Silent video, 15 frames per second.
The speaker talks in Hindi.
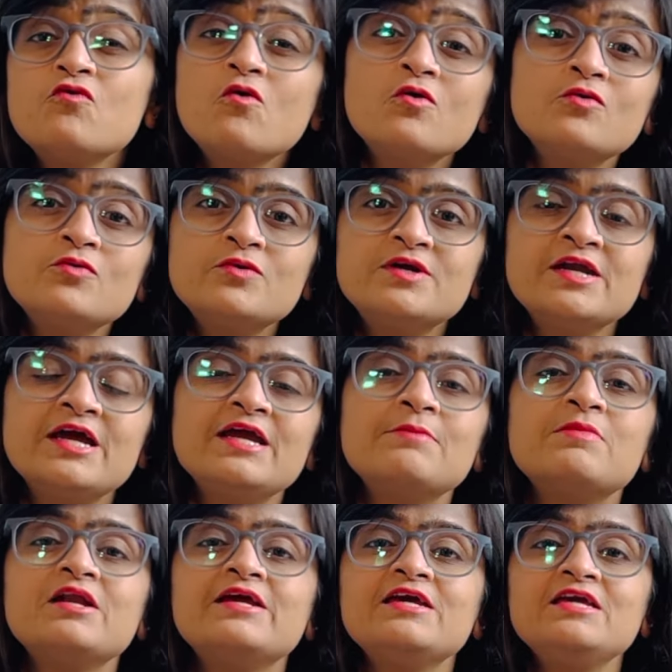वो रूट नहीं
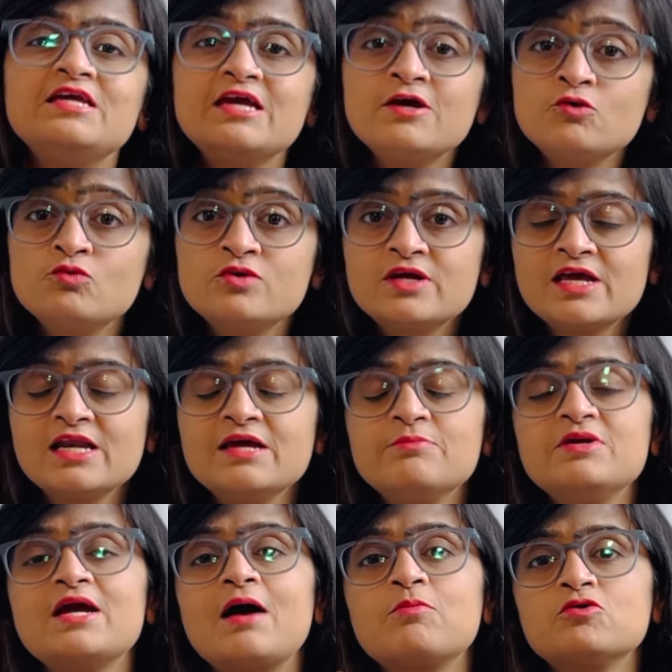बल्कि ये रूट के लिए
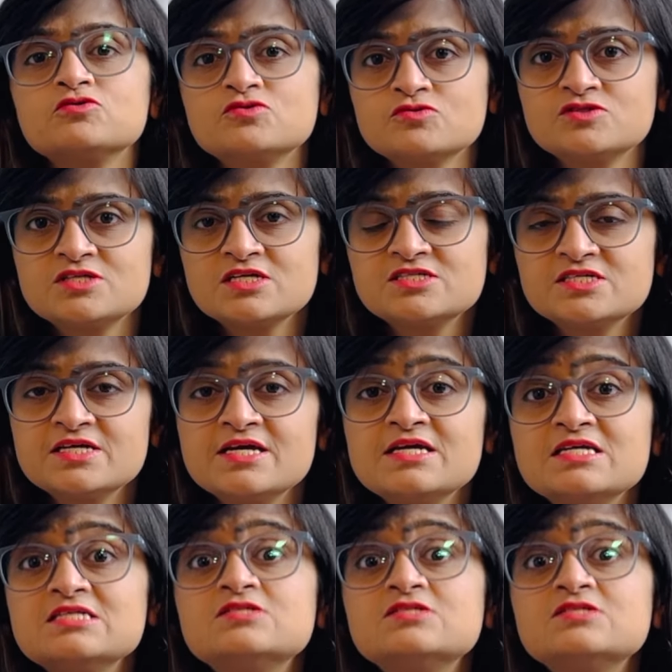भी आपको सोचना चाहिए